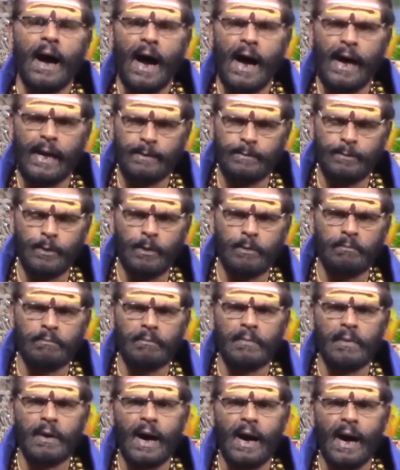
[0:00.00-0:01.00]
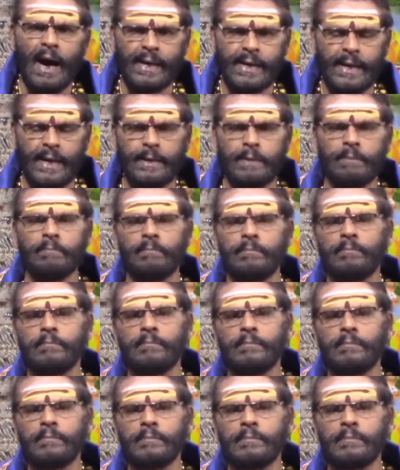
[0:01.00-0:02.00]
அன்பும் அரணும்
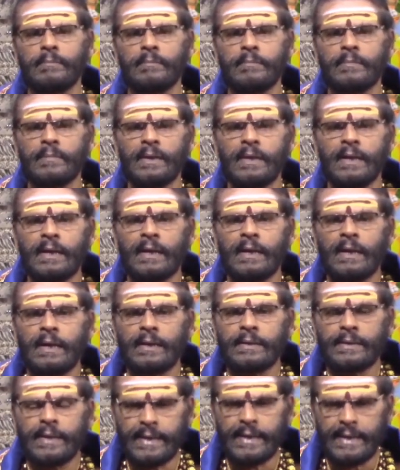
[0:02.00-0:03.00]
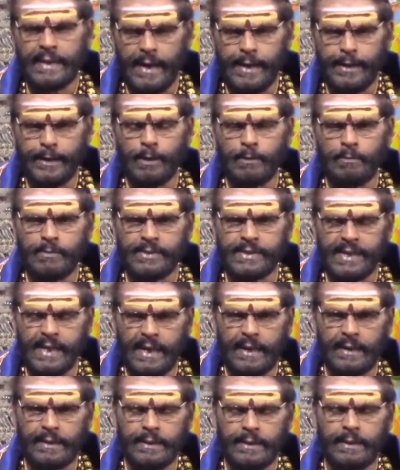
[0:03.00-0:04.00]
இந்த இரண்டும்
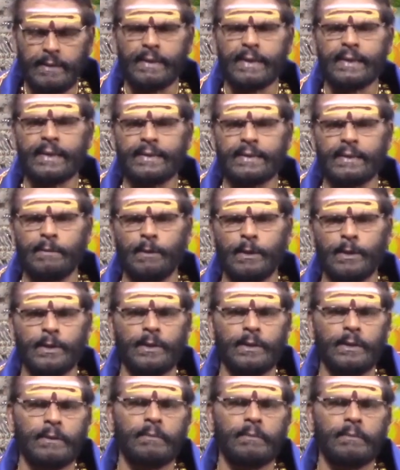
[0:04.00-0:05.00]
சேர்ந்து வருகின்ற பொழுது